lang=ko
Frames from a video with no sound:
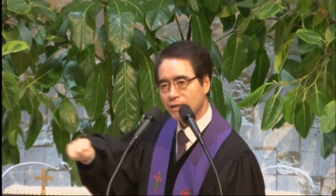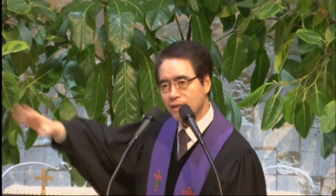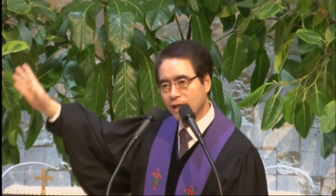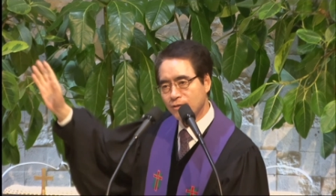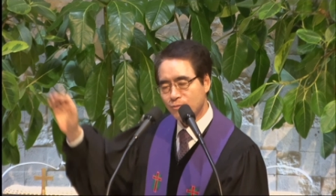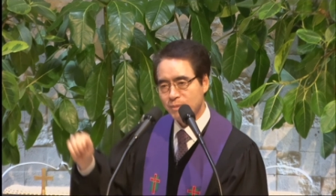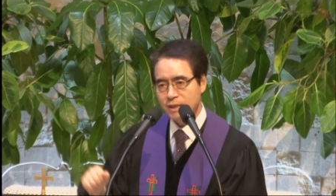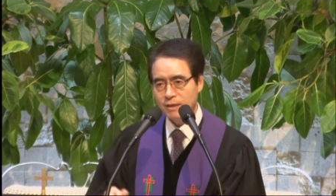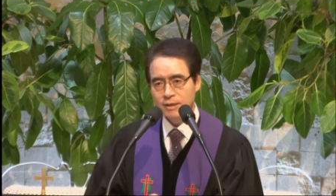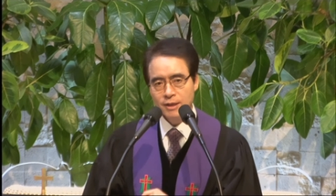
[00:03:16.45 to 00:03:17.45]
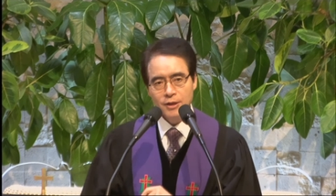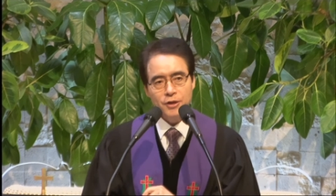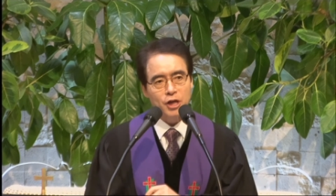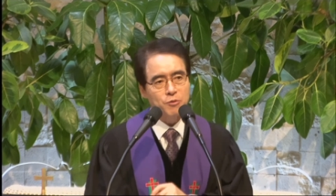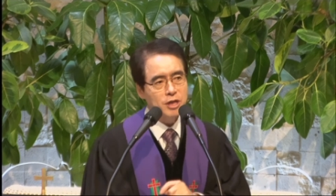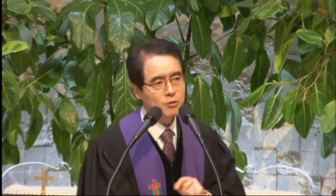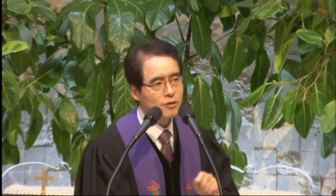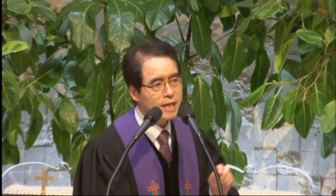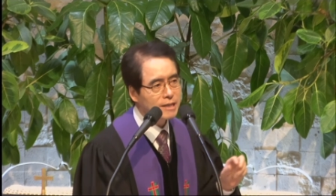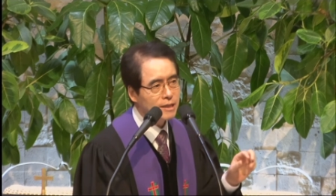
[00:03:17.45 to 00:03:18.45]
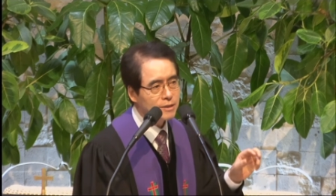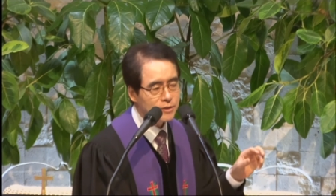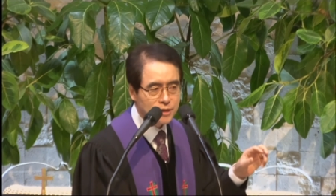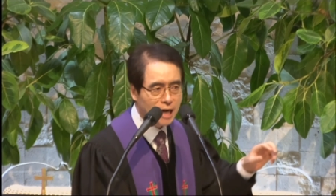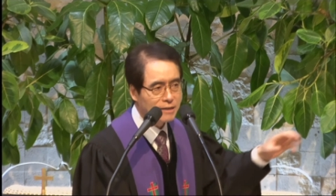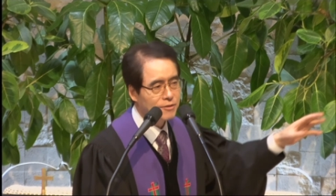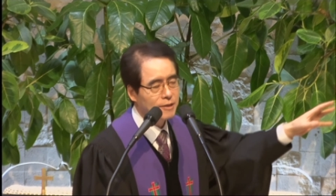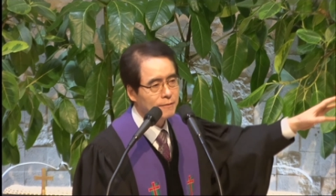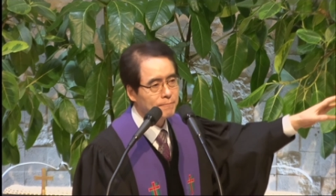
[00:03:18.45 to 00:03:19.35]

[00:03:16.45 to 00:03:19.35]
지나갔습니다. 레위인도 그냥 지나갔어요.